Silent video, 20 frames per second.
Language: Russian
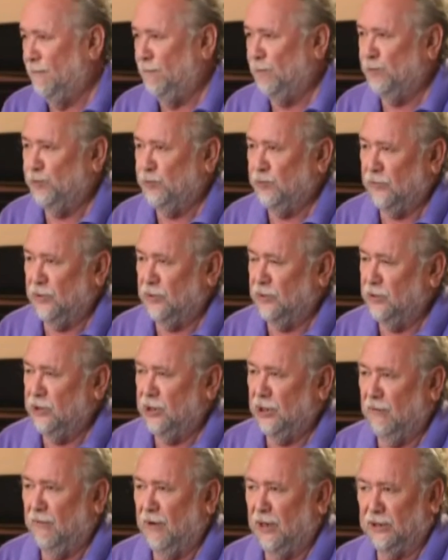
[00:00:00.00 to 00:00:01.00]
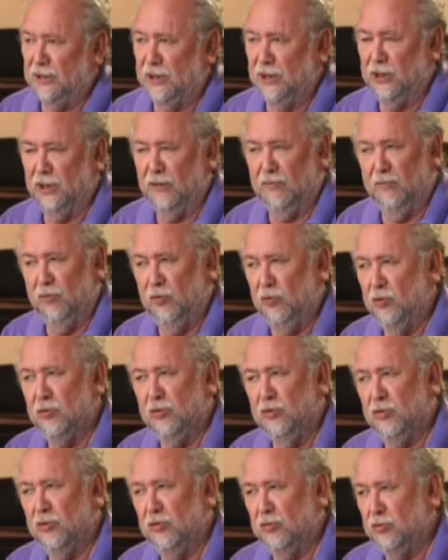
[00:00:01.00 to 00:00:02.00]
нехватка
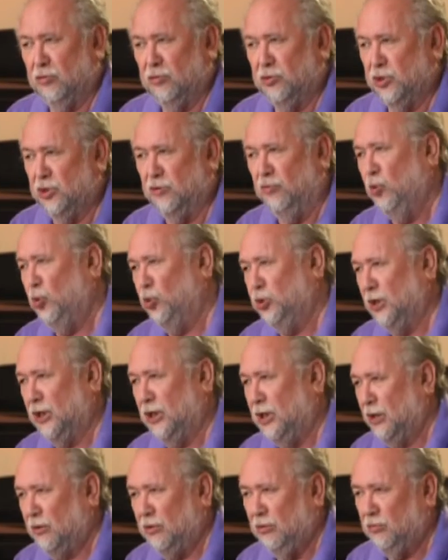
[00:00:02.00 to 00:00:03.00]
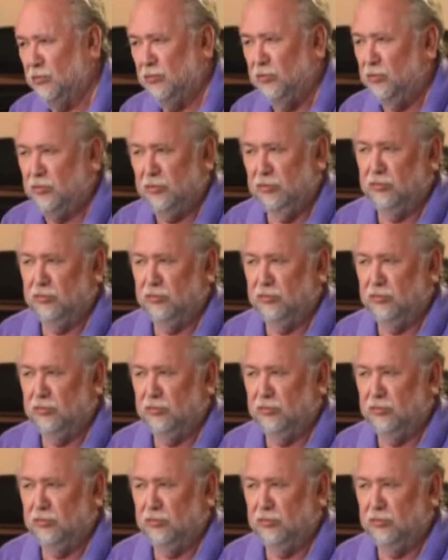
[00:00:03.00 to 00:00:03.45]
того чего-то, как вот,